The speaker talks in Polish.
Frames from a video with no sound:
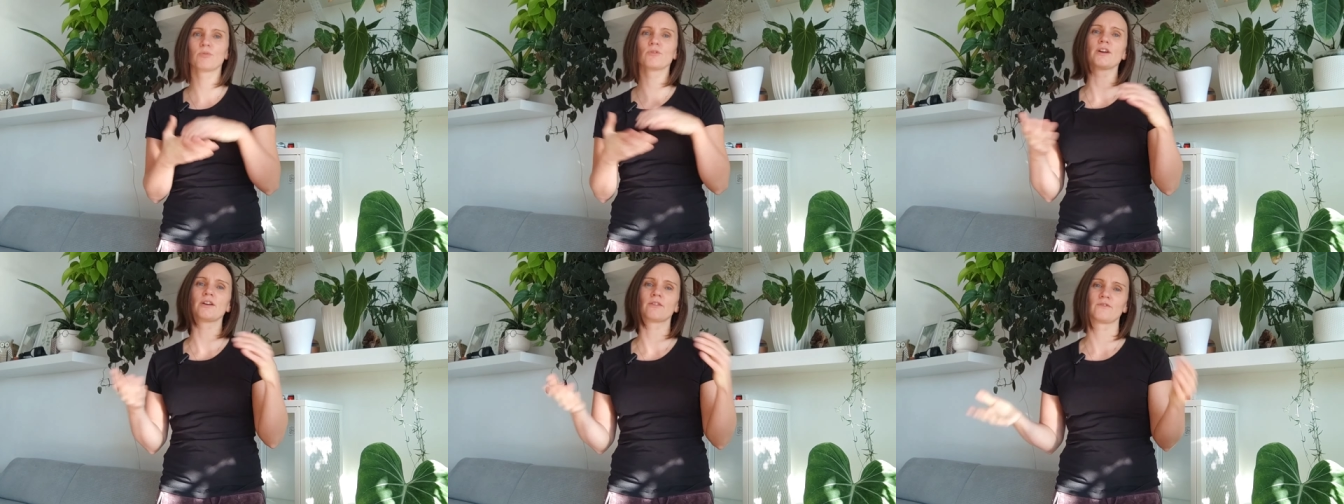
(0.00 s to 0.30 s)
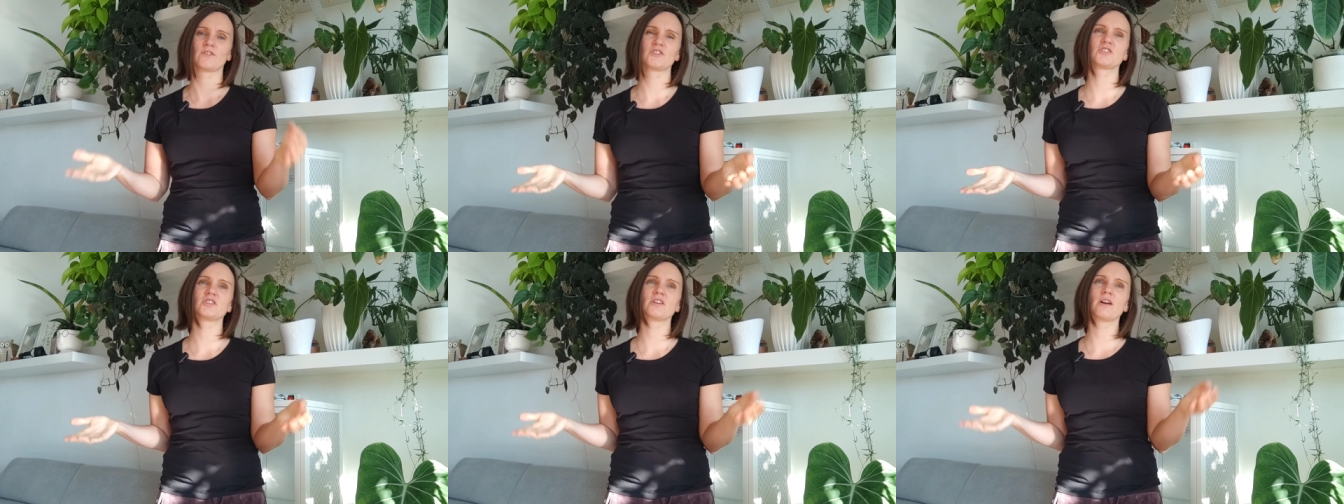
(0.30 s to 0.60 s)
bo
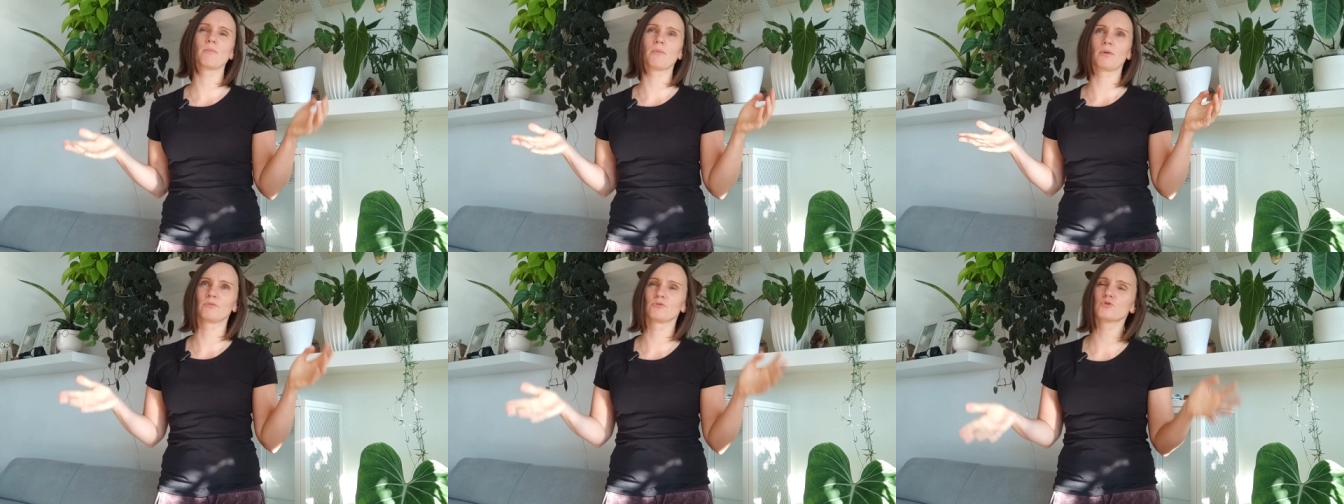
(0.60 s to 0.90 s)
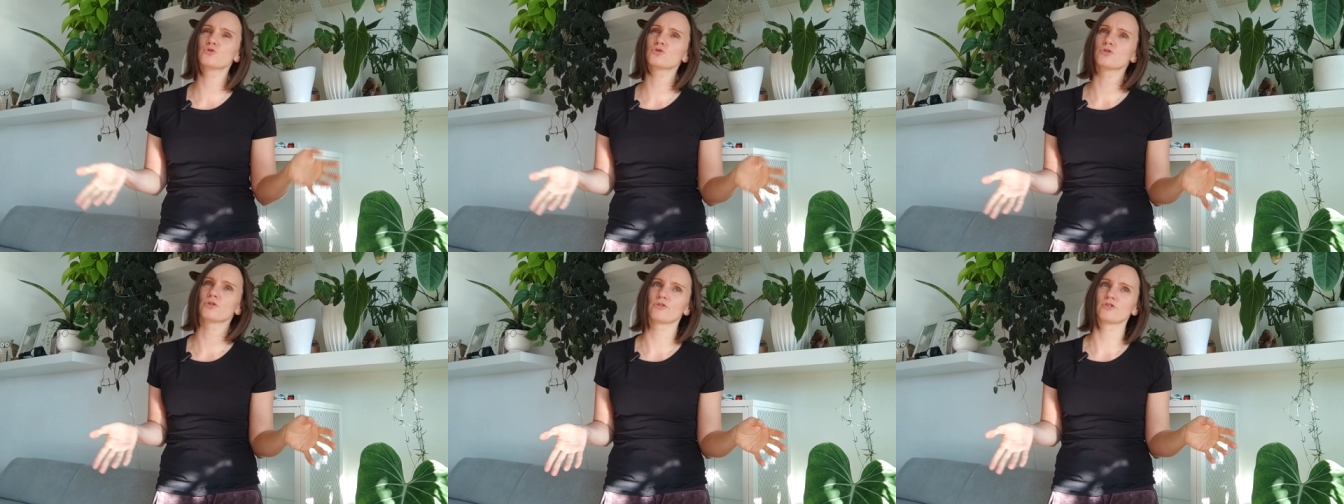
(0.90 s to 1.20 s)
jak wiecie, ja mam
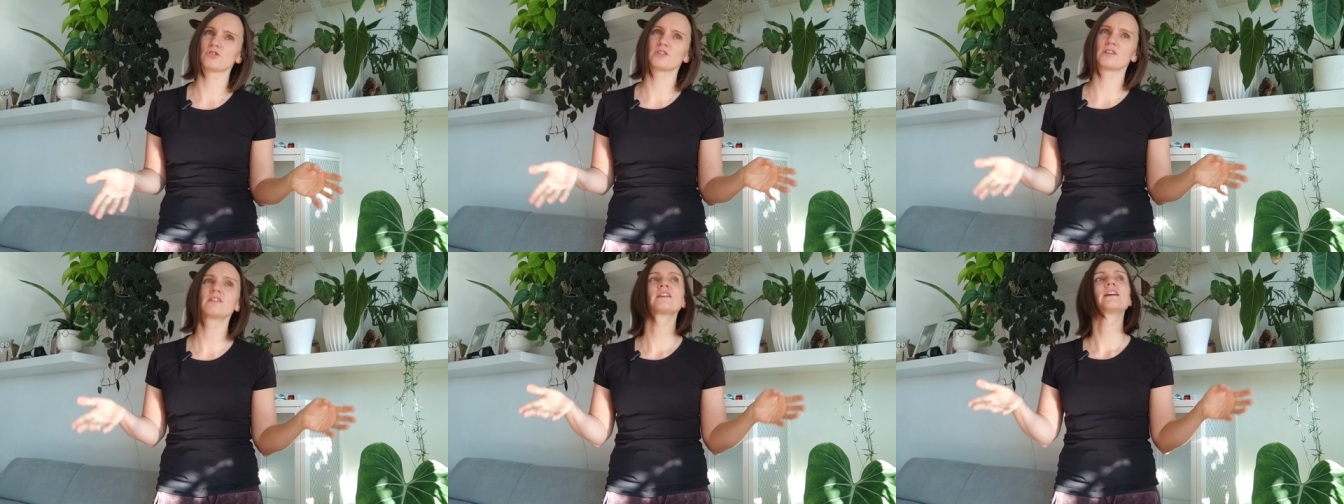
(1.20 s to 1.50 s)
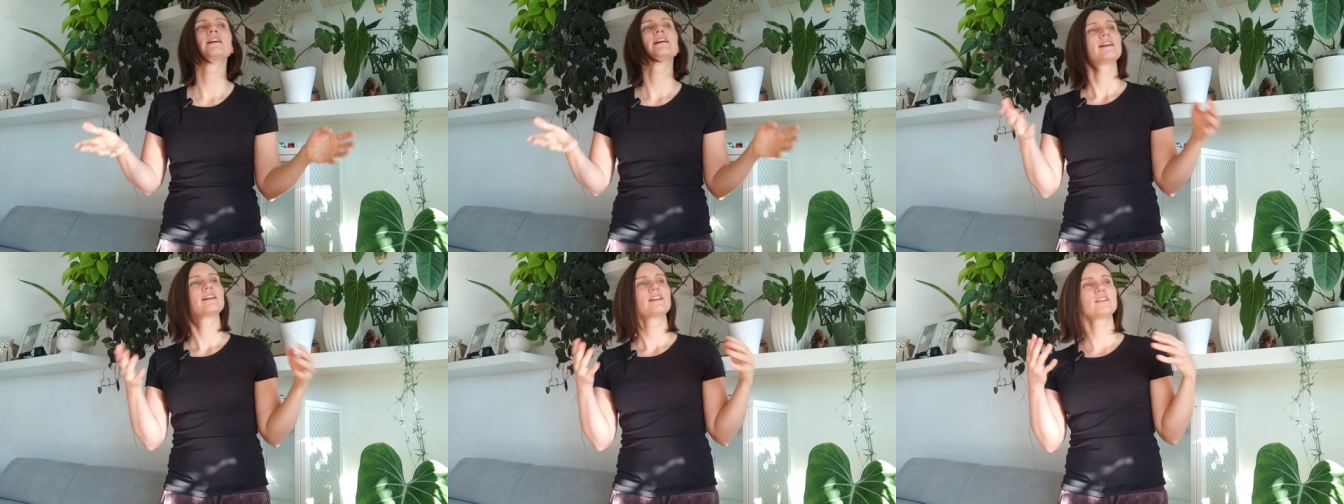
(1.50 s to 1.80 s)
dużo roślin
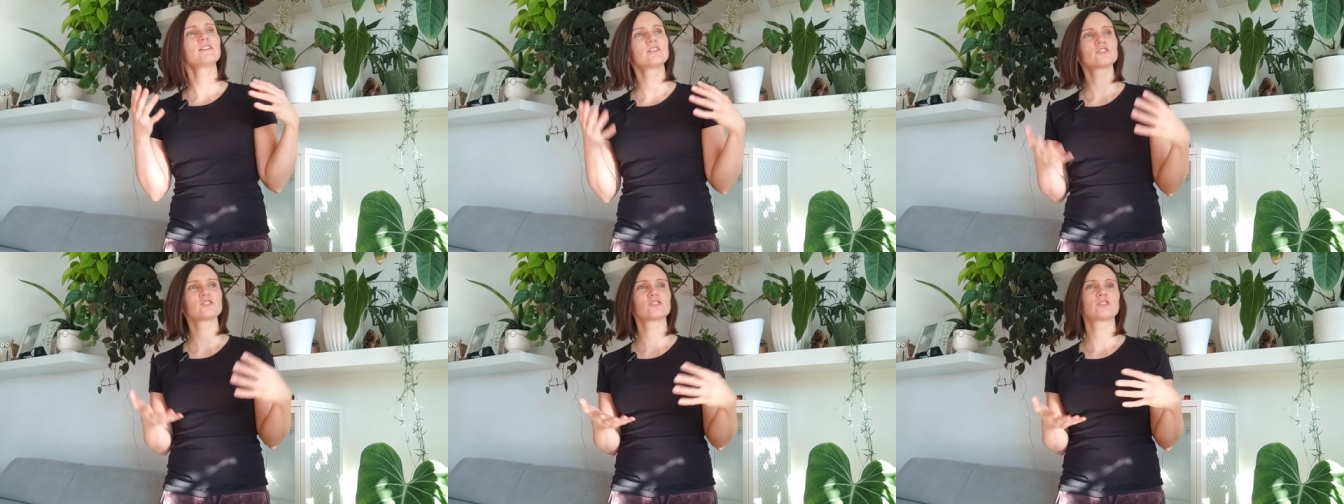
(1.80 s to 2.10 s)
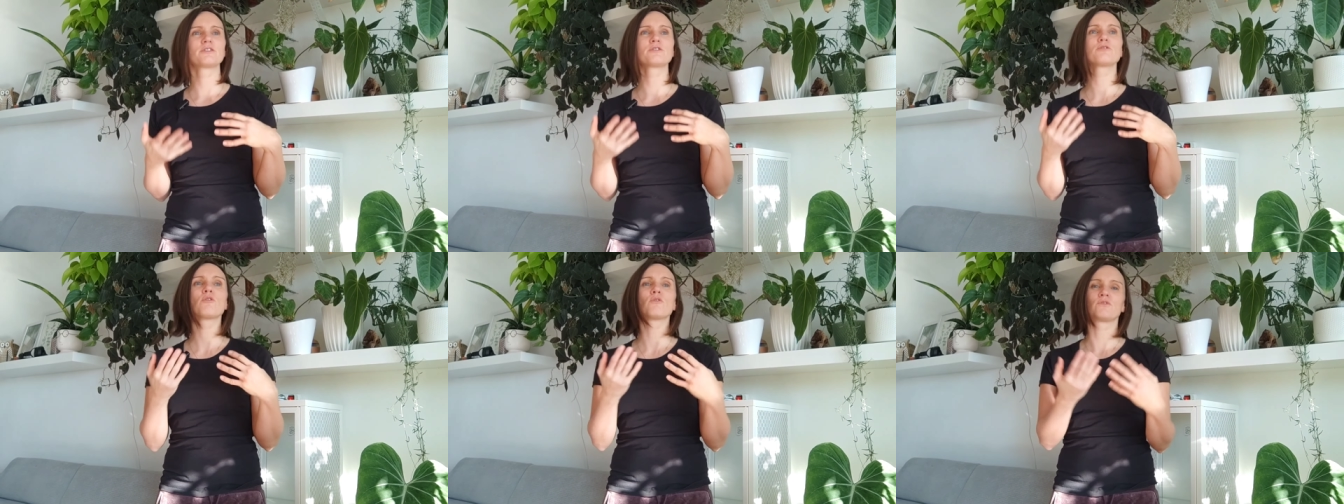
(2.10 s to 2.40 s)
i
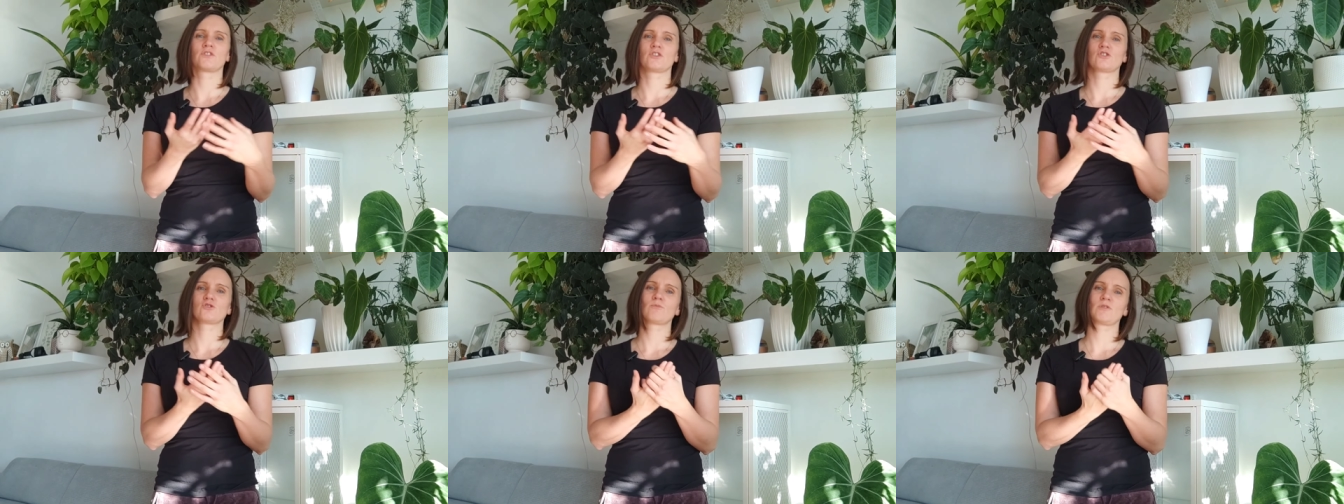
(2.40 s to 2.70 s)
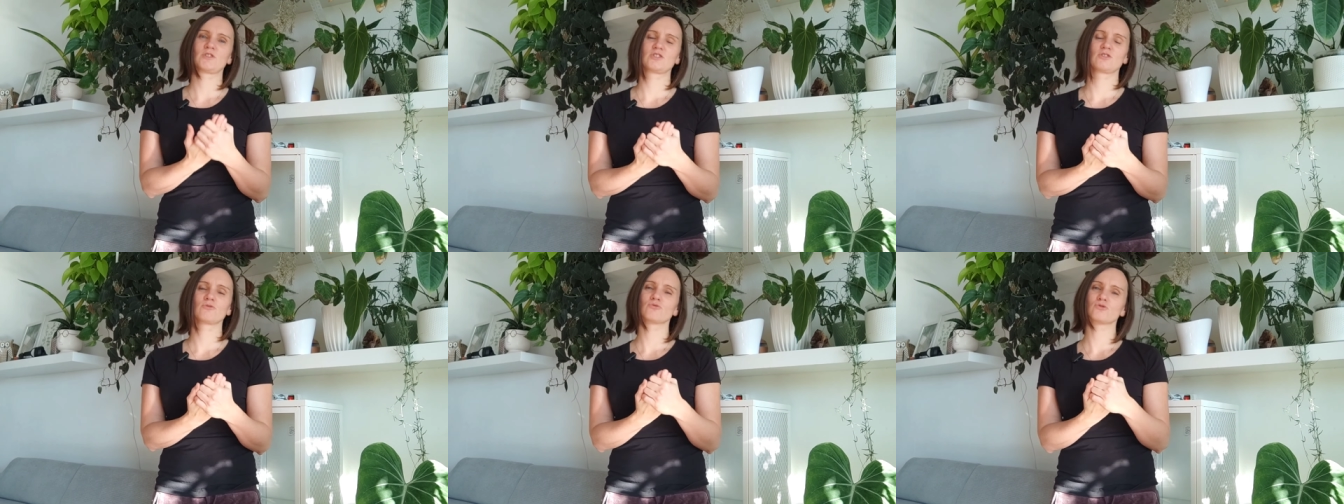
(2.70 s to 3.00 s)
jeśli również
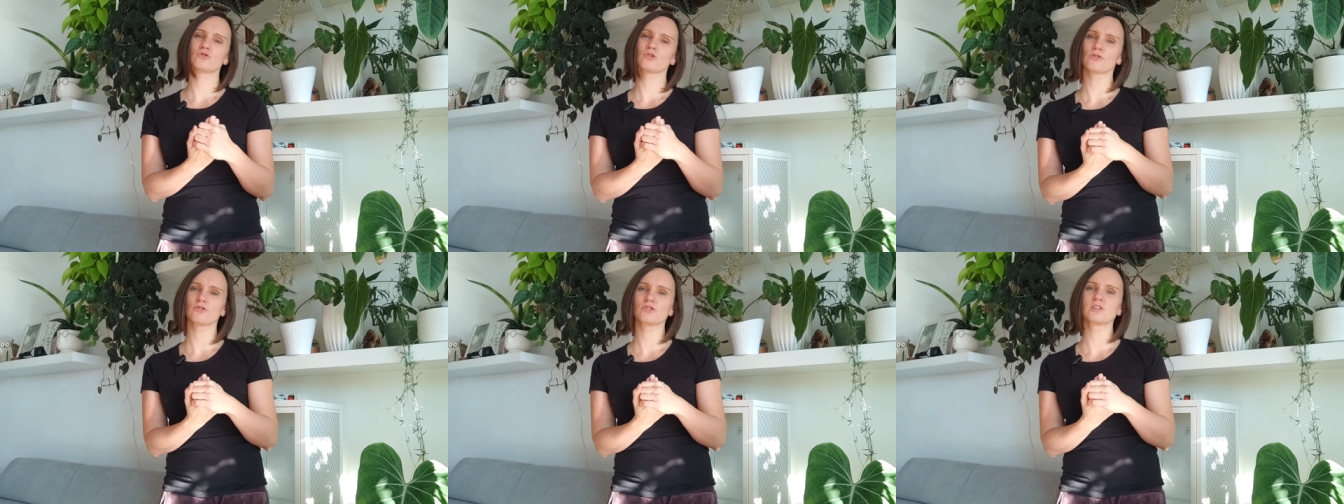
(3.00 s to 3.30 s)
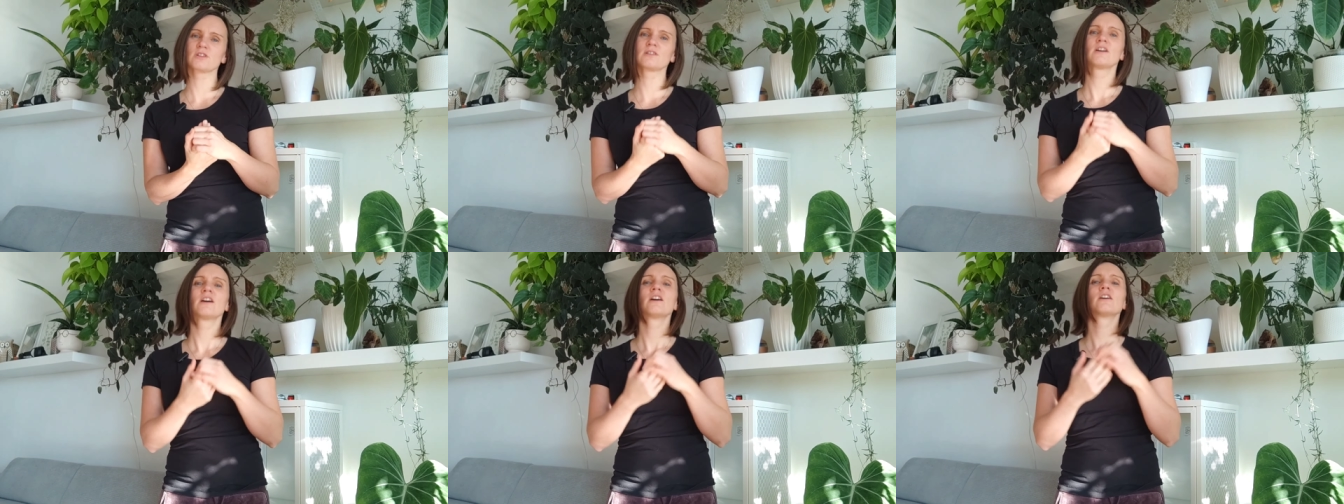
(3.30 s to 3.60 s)
macie dużo
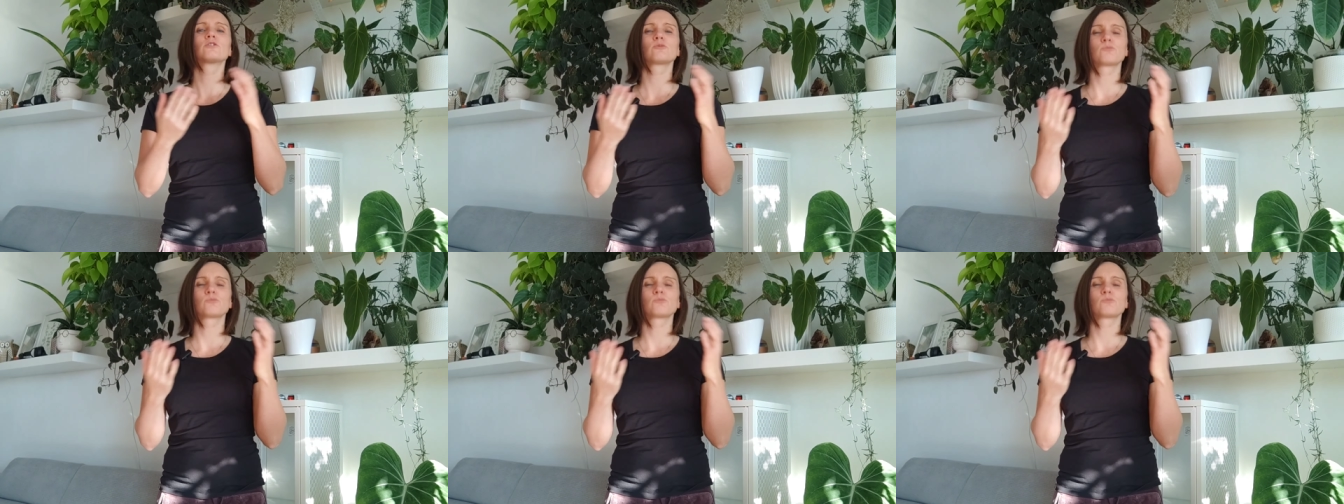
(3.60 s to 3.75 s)
roślin,